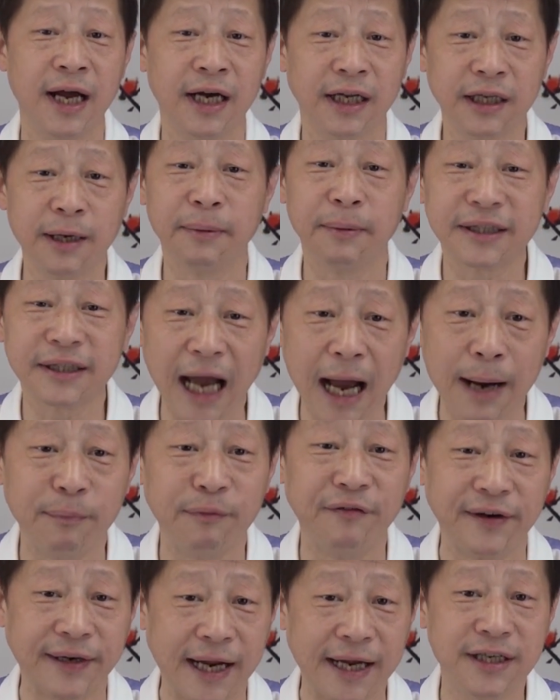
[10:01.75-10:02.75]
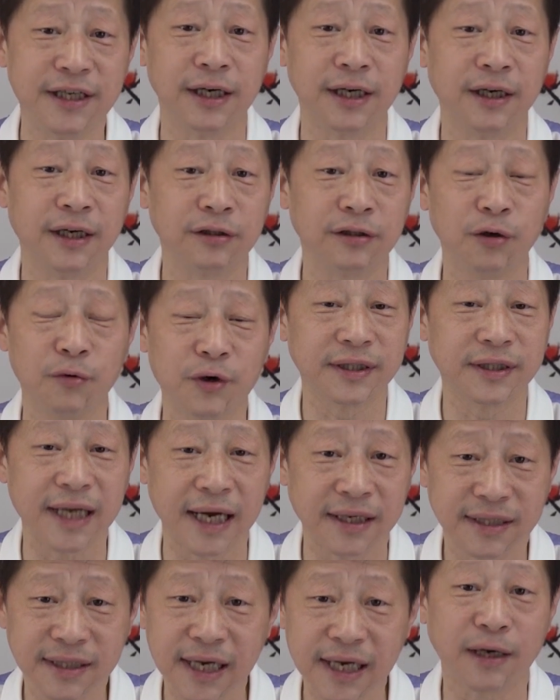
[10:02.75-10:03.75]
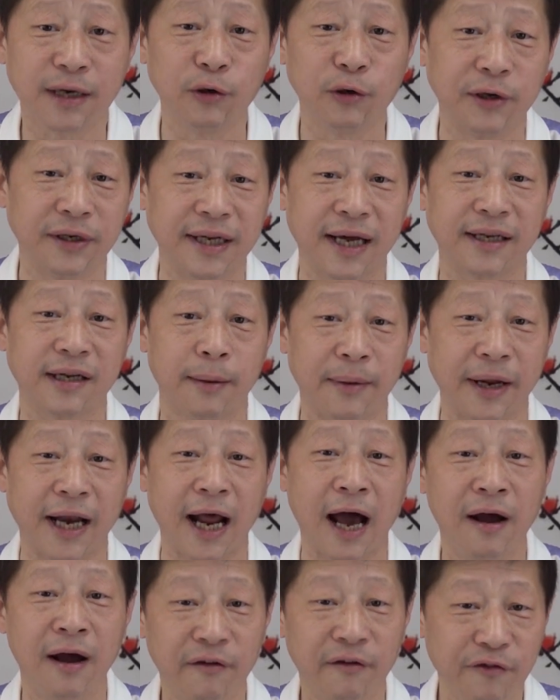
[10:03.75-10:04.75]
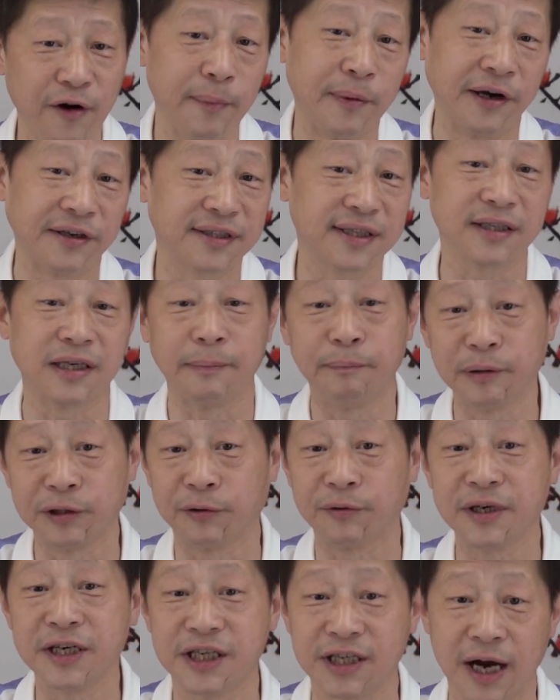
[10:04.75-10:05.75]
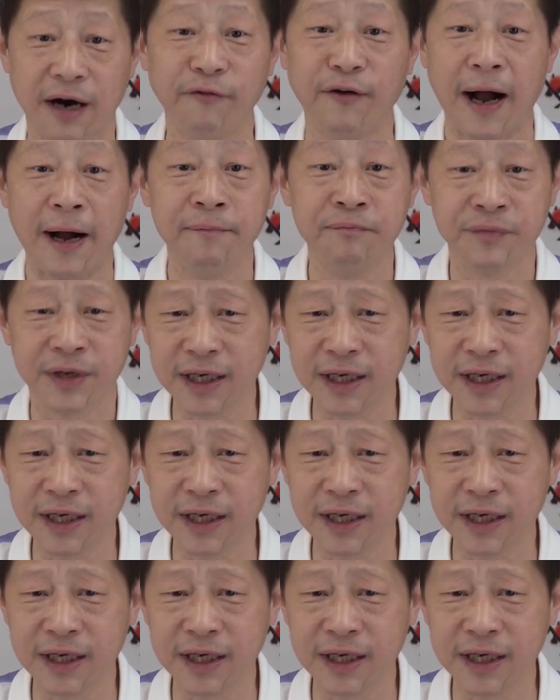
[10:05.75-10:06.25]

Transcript: 那么大部分年轻人都在这个论坛上面呢发表自己不同的想法，